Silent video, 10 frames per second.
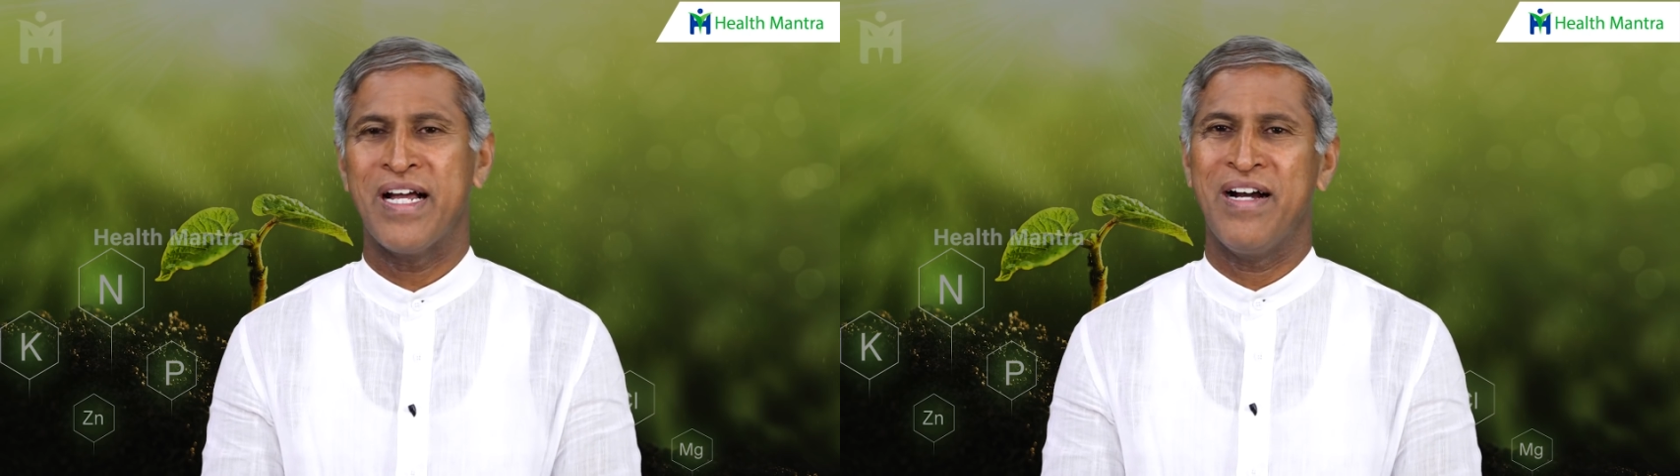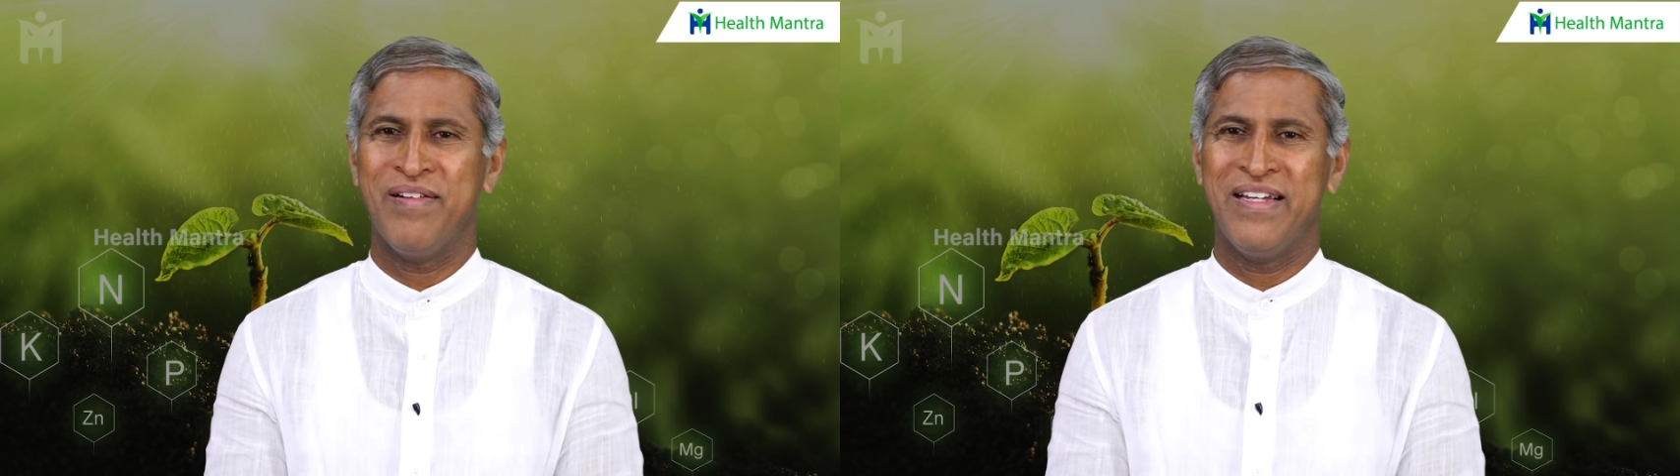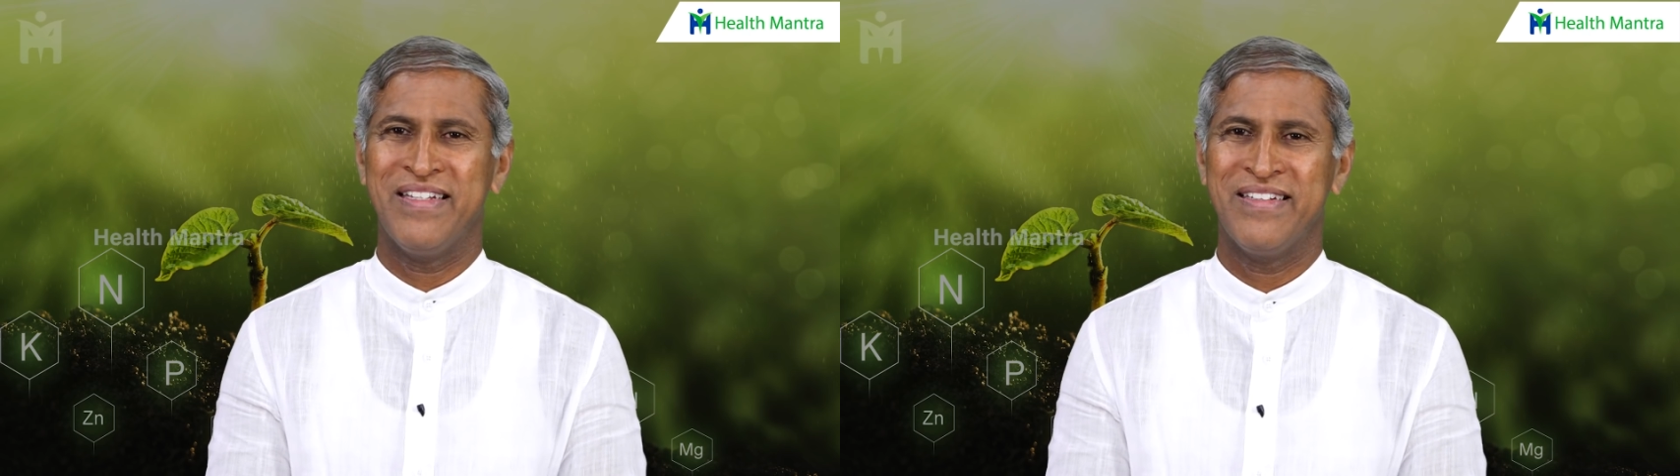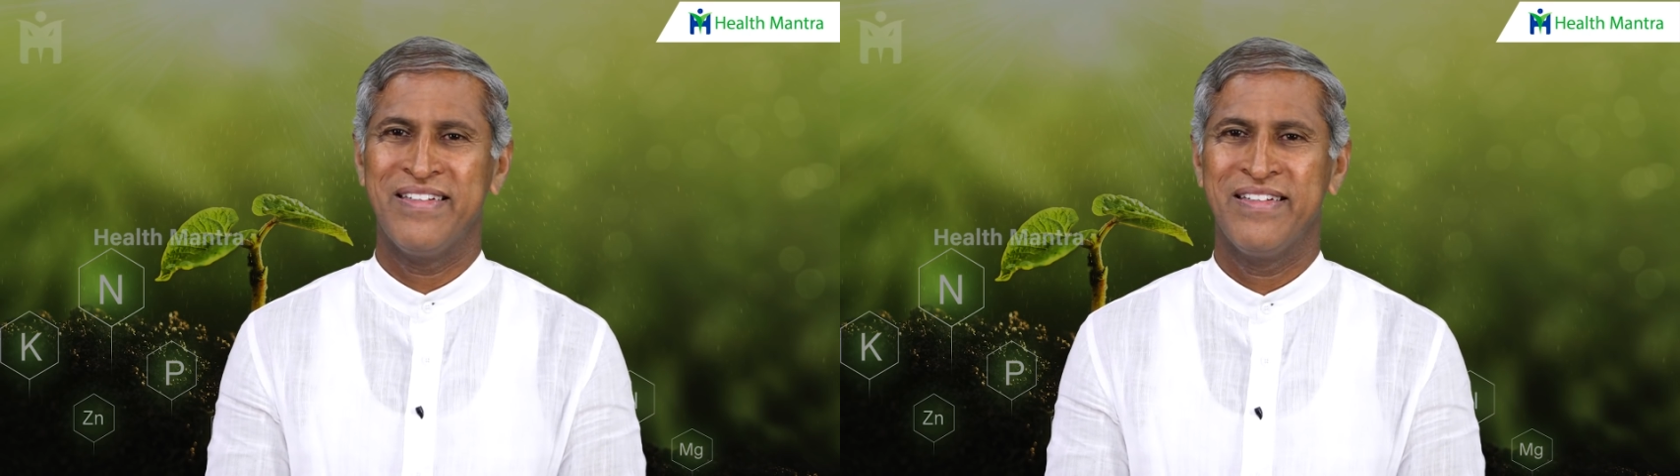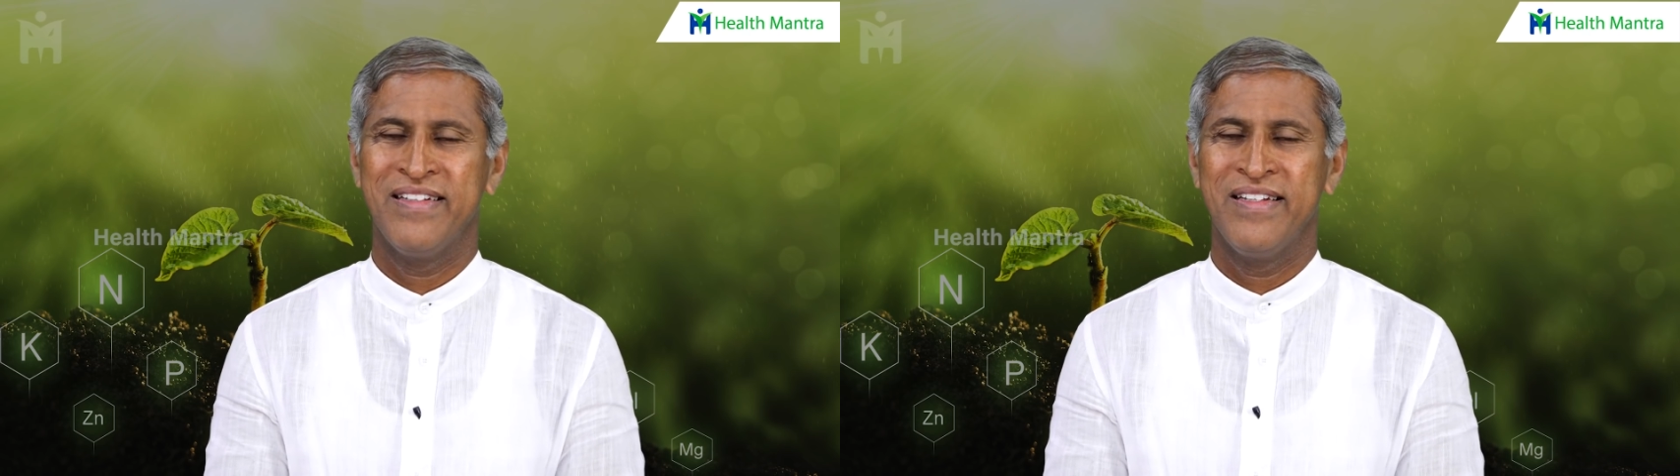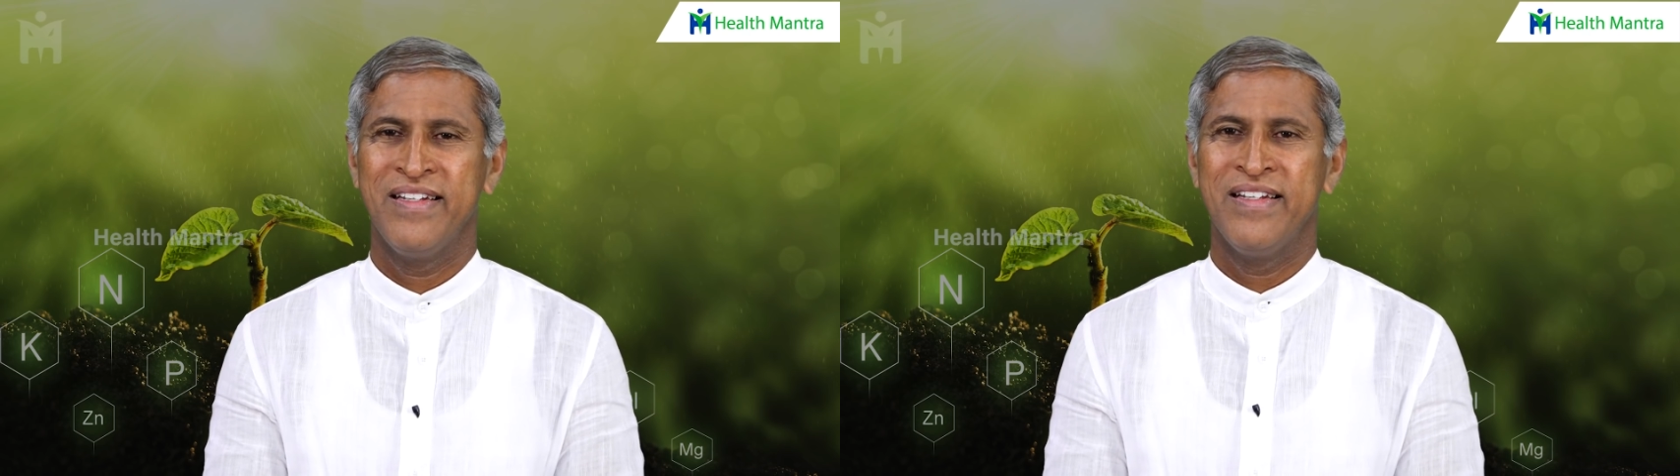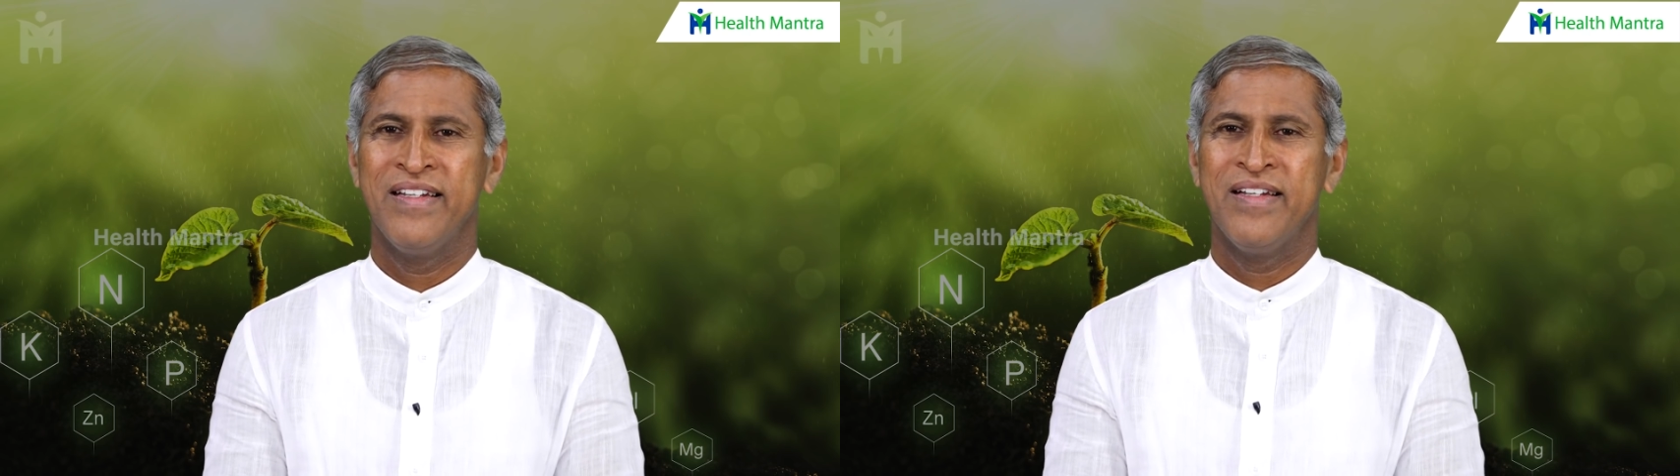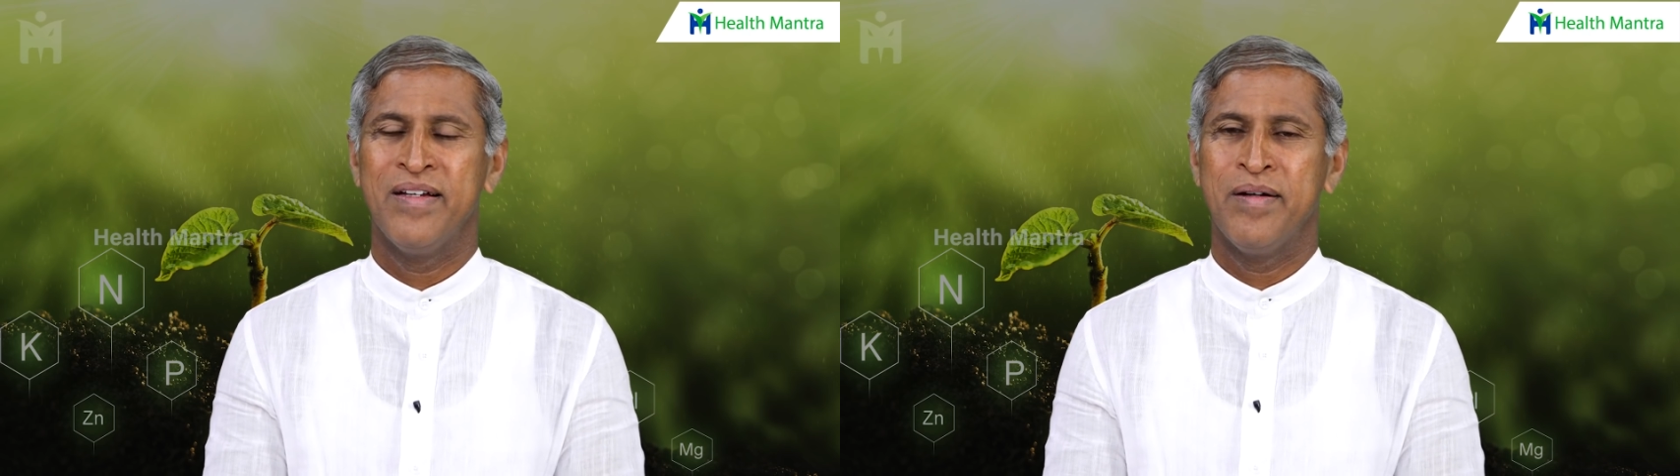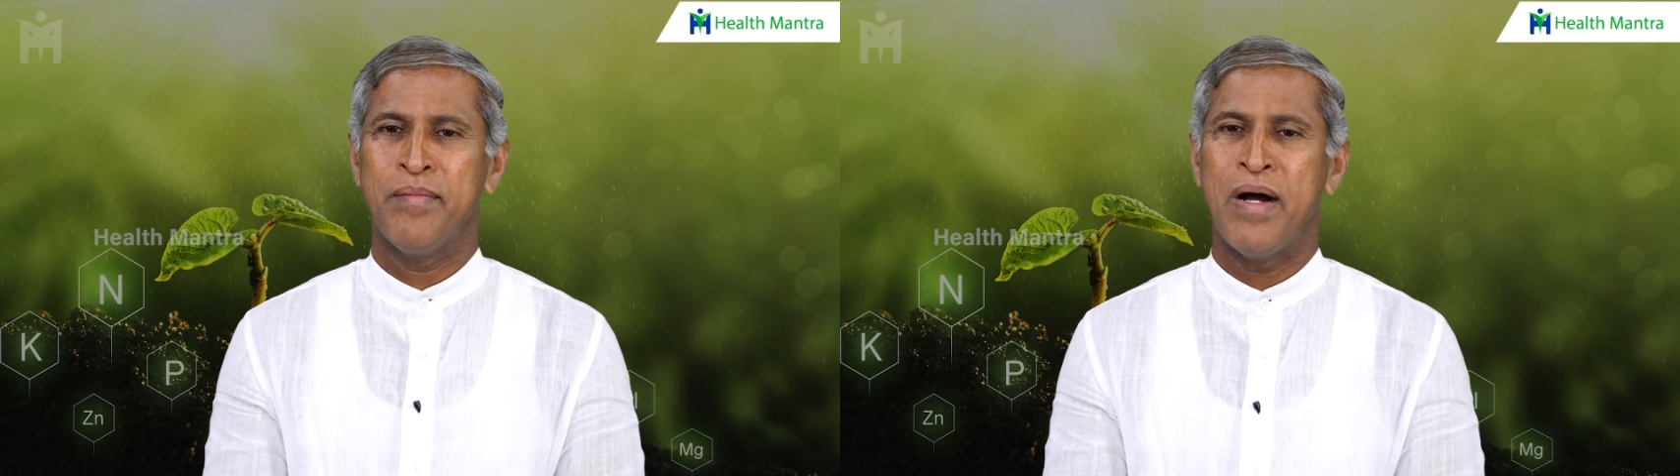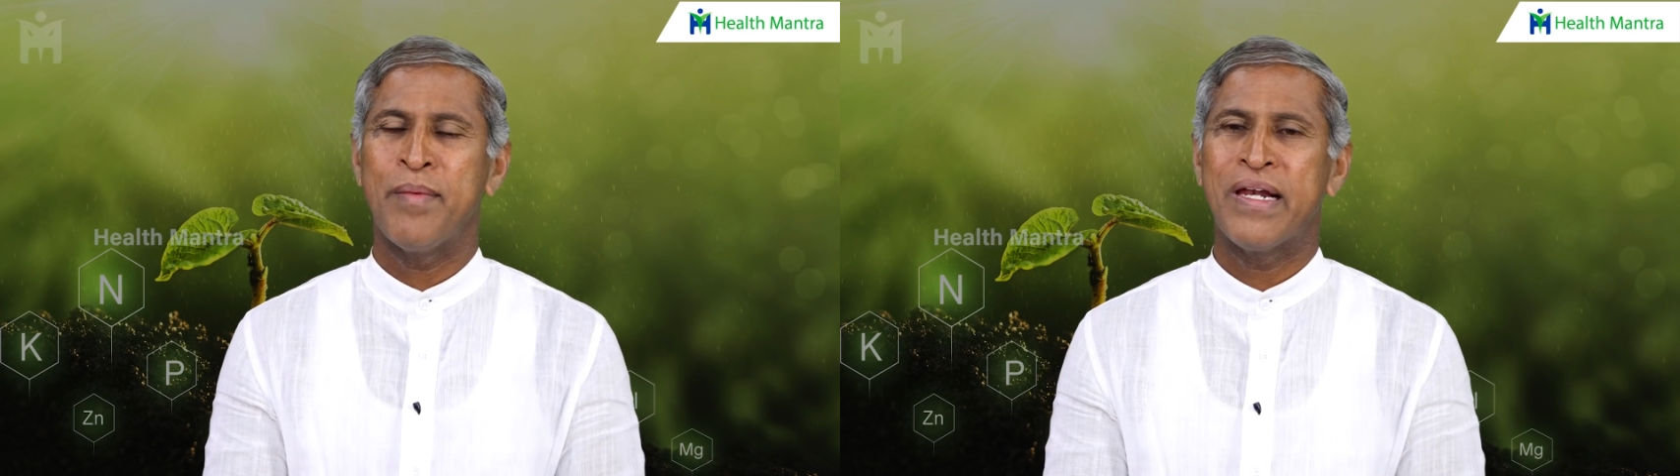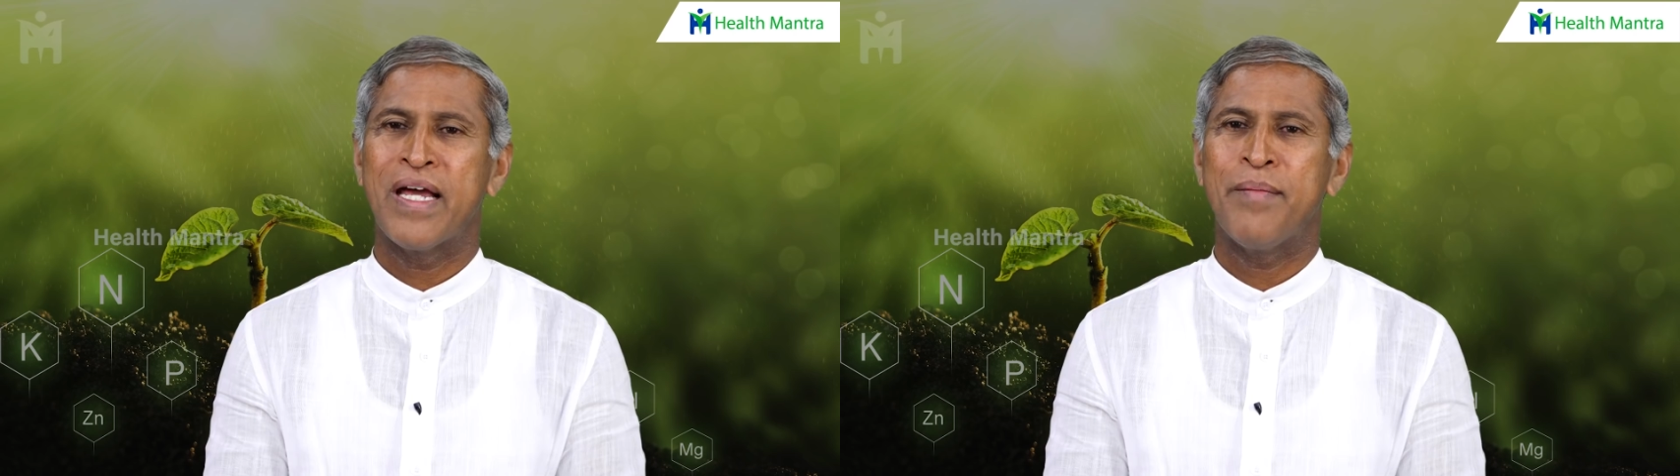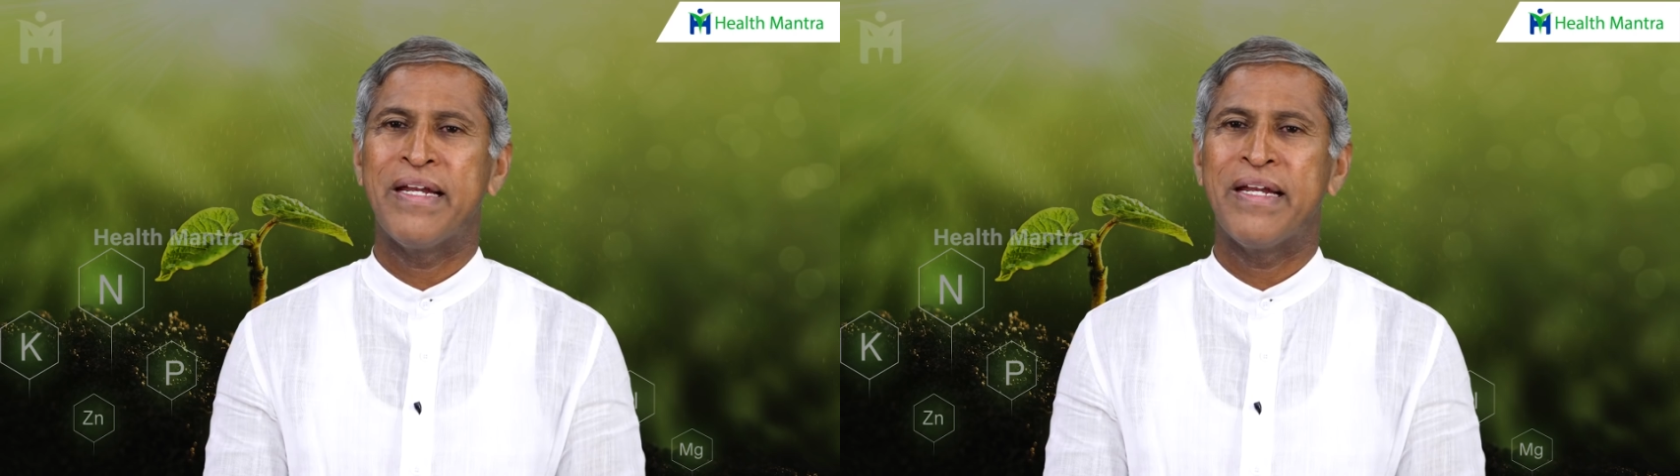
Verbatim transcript: కావాలి మామూలుగా